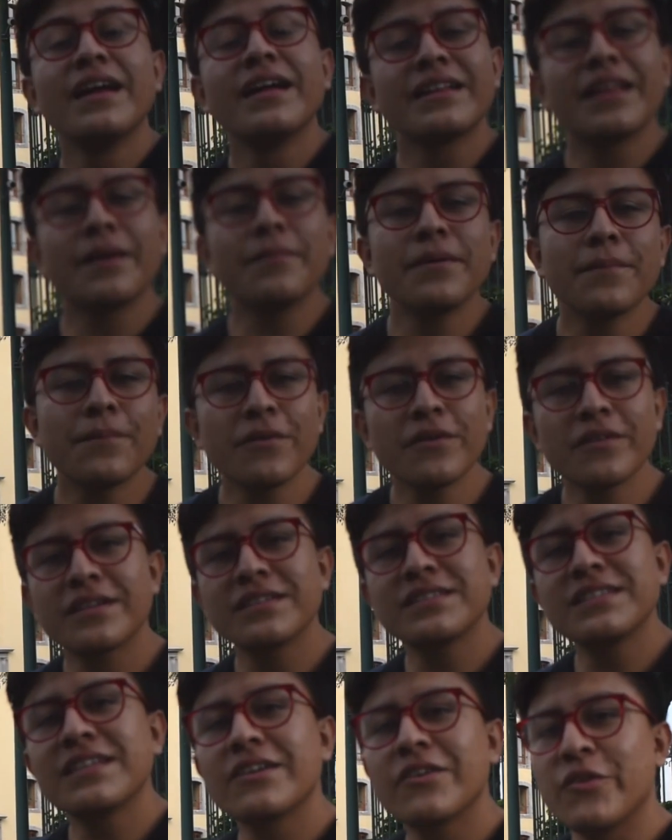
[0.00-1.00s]
También
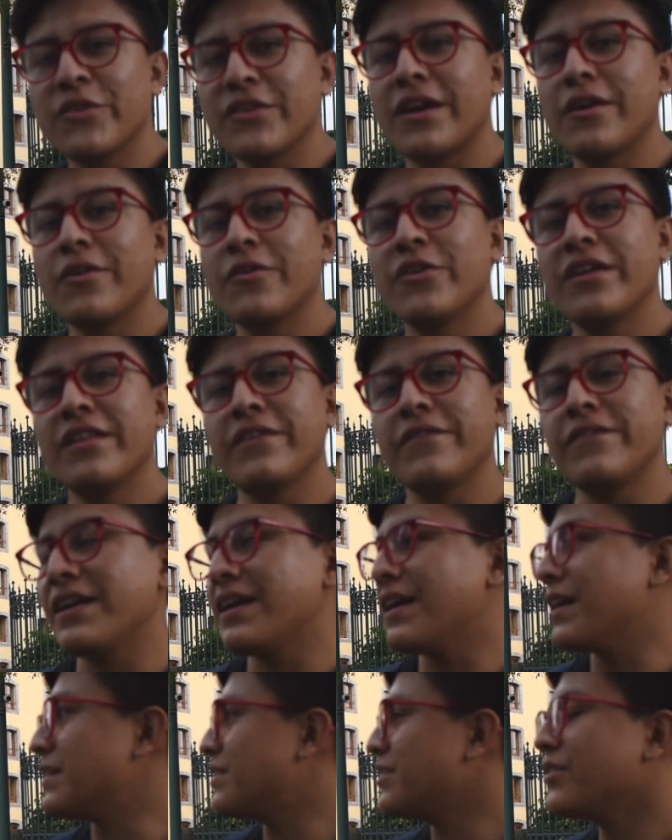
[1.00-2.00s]
podrás encontrar una
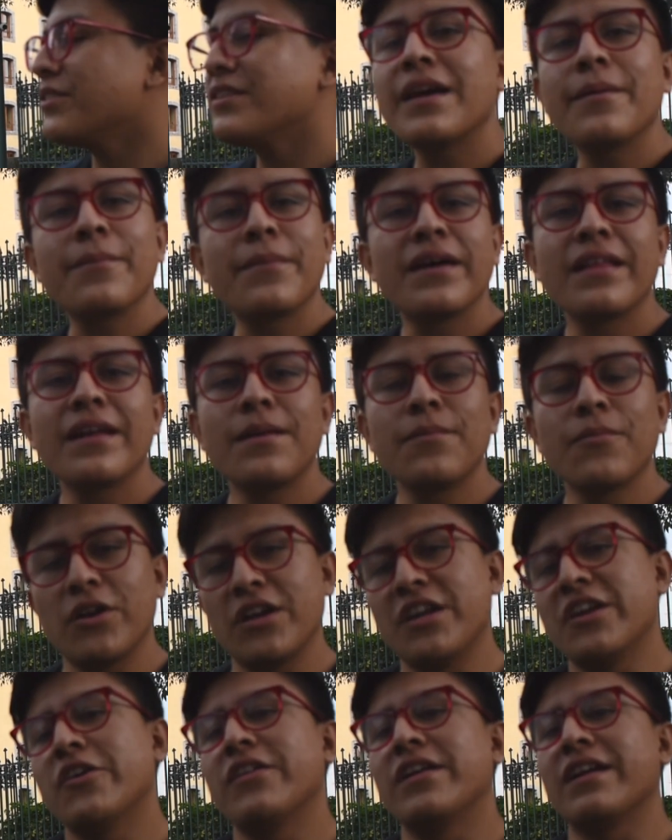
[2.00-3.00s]
edificación llamada el
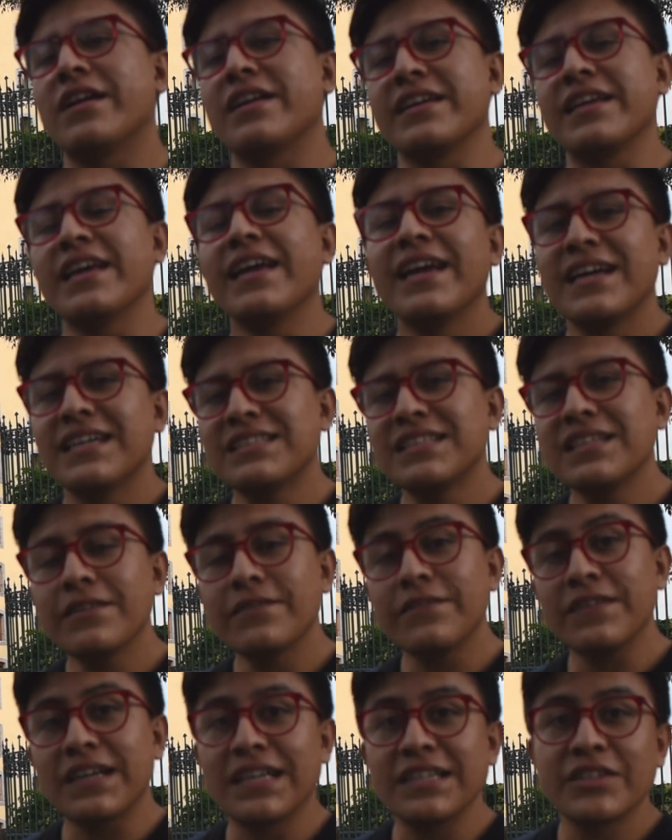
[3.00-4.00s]
Molino del Rey. Esta
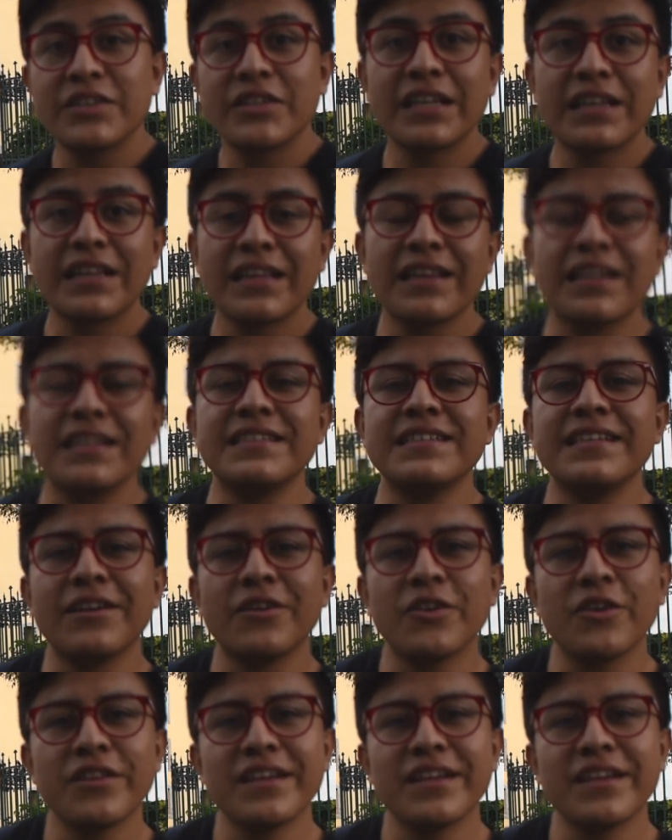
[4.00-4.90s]
edificación data del siglo